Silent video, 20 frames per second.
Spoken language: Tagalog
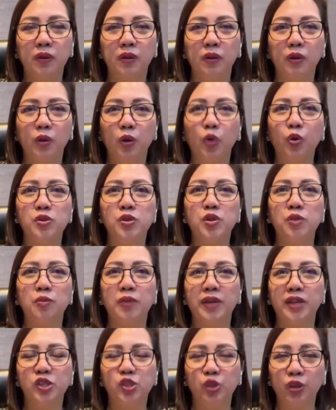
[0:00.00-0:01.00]
also
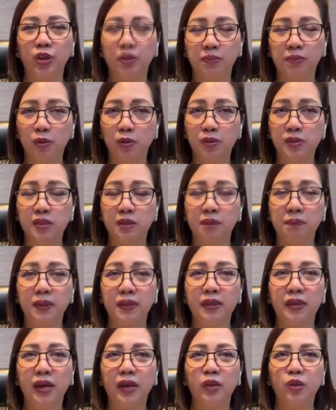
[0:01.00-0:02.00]
medyo ibang
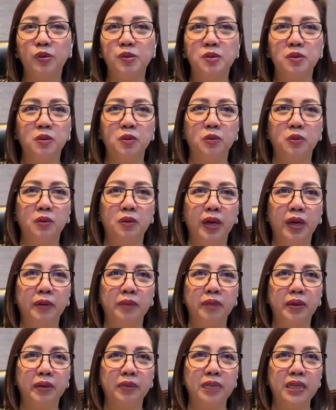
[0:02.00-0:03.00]
usapin yan. No? So
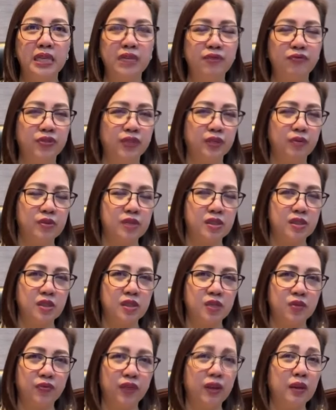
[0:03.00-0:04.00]
um, I believe it's,
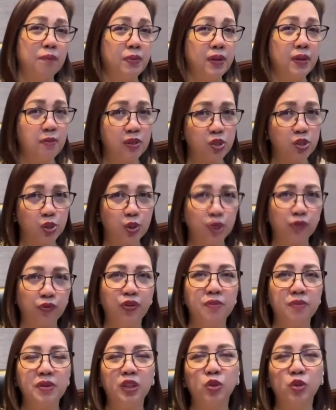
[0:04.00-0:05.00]
it's very premature
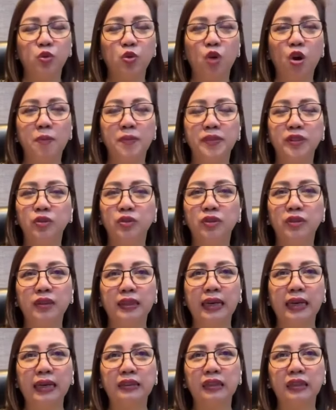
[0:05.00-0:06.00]
for me to comment on
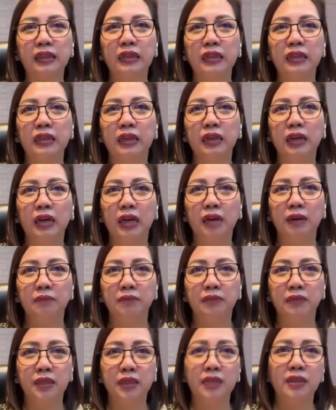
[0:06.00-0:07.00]
that. Mm-hmm. Um,
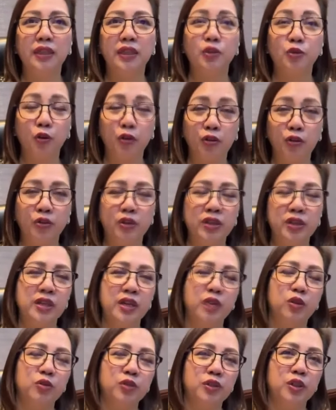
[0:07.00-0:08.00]
tingnan ko, no, hingi
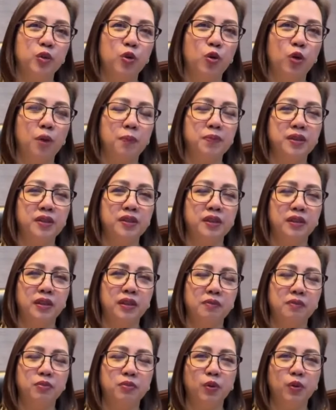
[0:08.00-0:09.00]
ako ng kopya ng
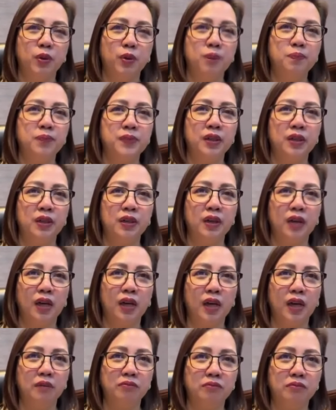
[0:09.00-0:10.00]
libro.
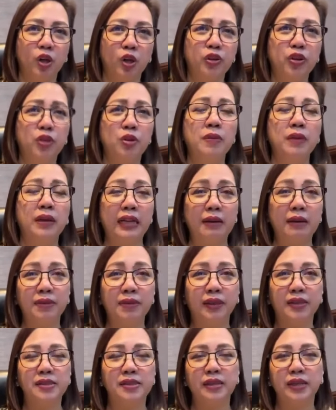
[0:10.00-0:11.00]
Um, although marami
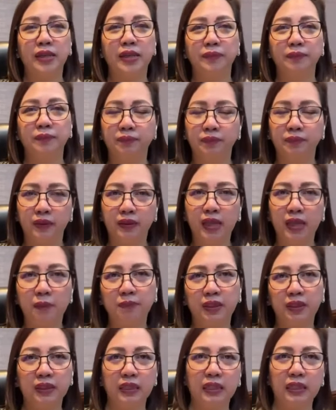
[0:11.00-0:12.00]
kasing
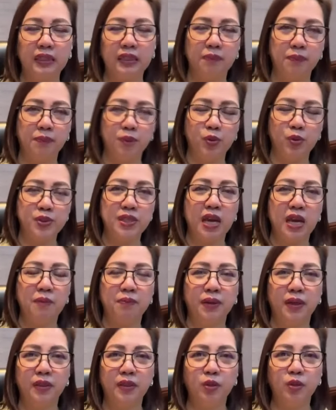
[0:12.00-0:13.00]
dapat talagang
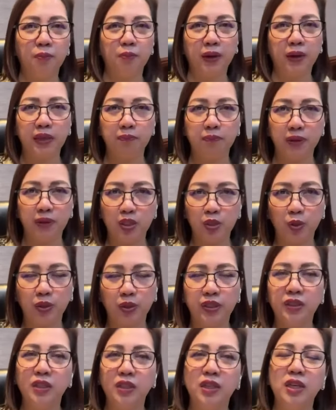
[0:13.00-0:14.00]
pag-usapan, yung ba ay
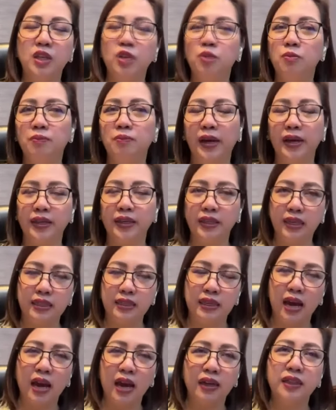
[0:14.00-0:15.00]
priority, yung ba ay
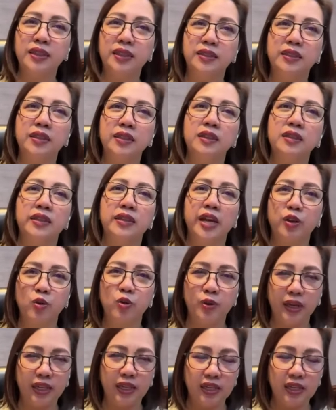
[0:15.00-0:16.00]
kailangan, eh
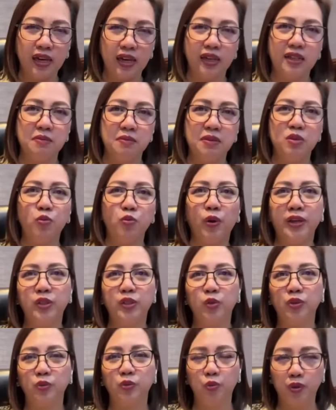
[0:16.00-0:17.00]
kung kailangan naman, why
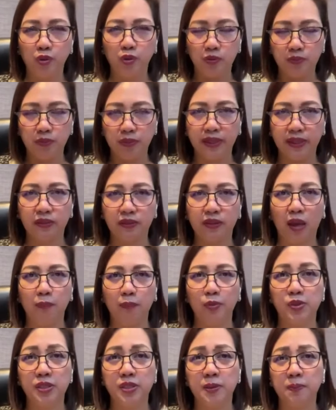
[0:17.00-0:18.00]
don't we augment?
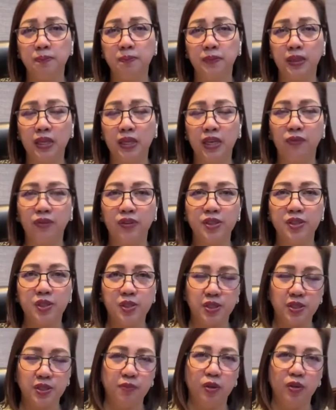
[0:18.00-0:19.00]
Tapos, mm-hmm. if this
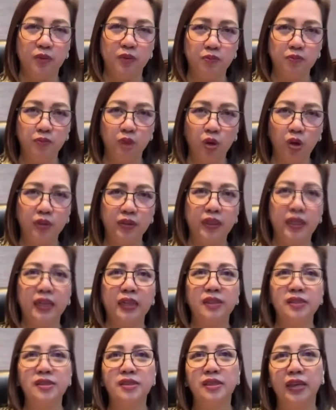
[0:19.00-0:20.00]
is about
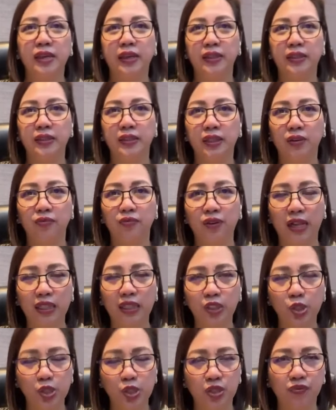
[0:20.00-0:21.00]
morals and the
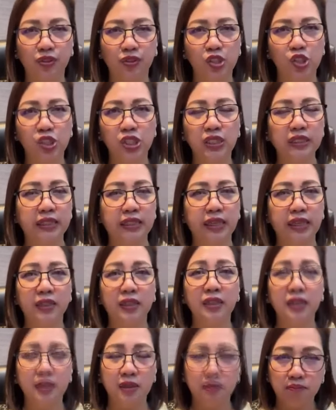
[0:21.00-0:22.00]
values of our children,
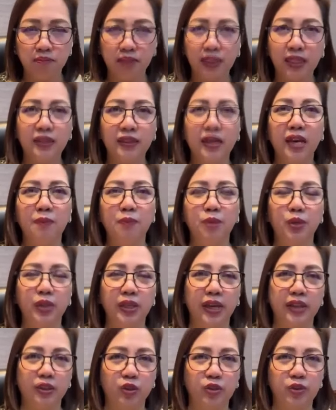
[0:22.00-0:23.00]
maganda ang
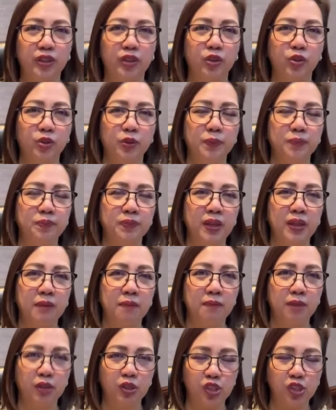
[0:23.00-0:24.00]
proyektong ito.
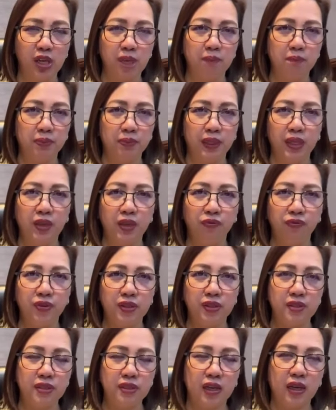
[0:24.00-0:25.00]
Mm-hmm. Pero syempre, if
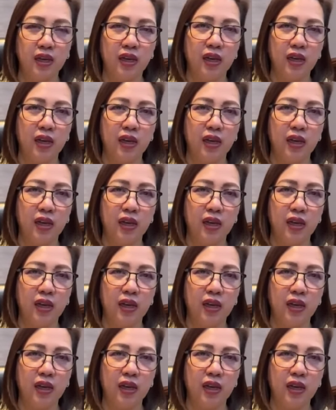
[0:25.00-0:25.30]
it's uh,